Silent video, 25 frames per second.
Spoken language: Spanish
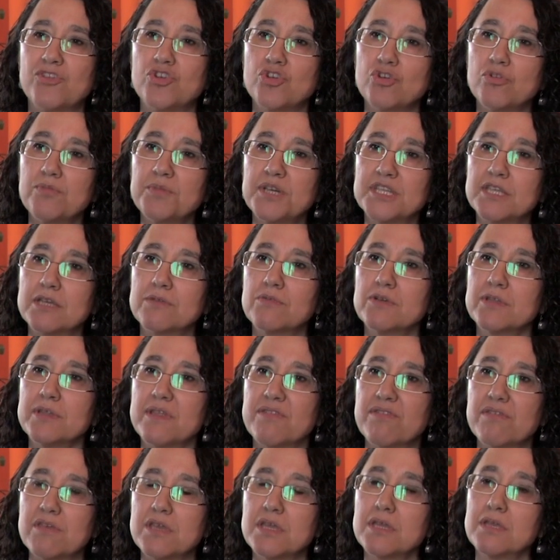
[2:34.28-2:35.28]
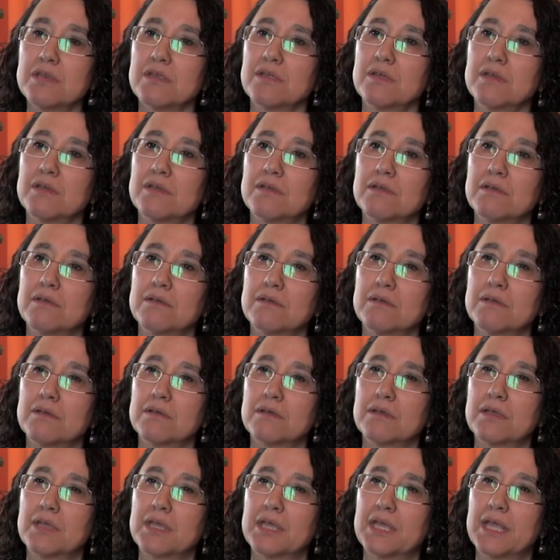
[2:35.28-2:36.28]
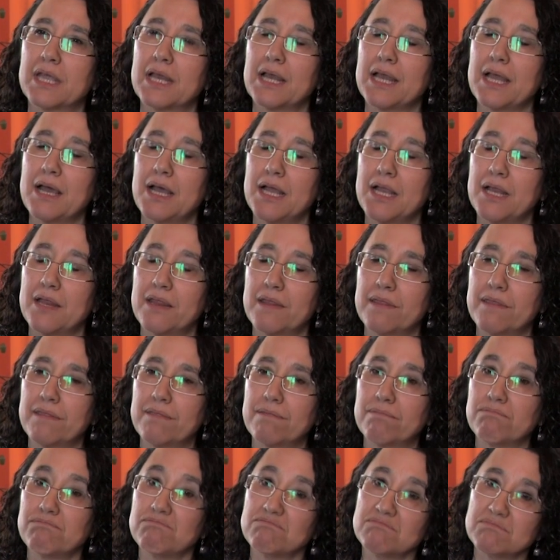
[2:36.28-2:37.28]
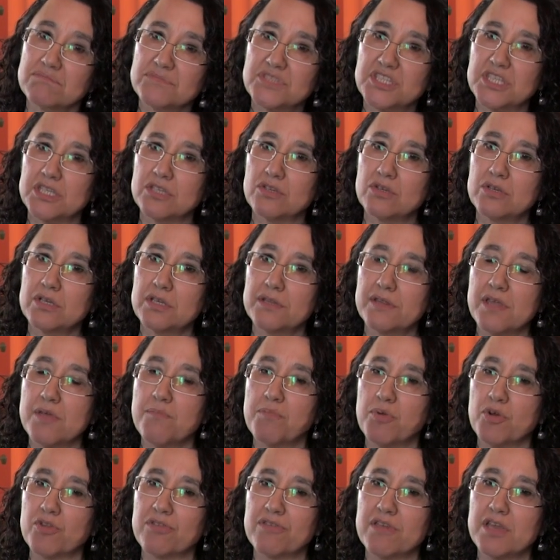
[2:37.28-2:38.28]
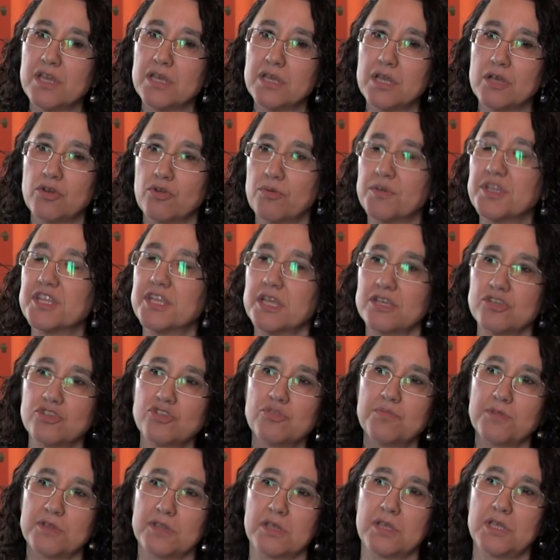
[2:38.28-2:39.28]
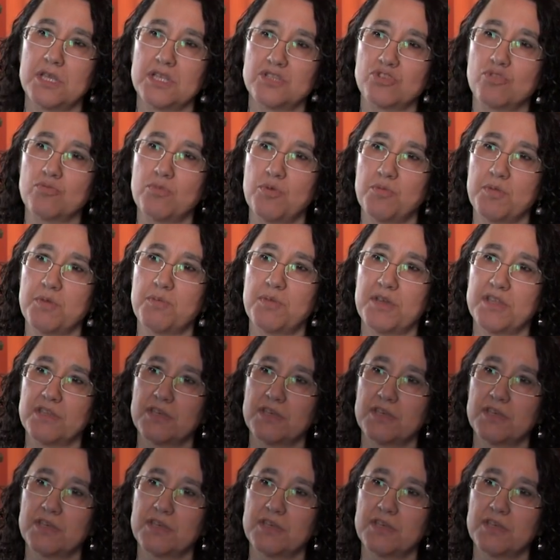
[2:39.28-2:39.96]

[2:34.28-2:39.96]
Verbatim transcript: Yo me atrevo a decir eh, que la, si no el 100%, el 98% las tomó mi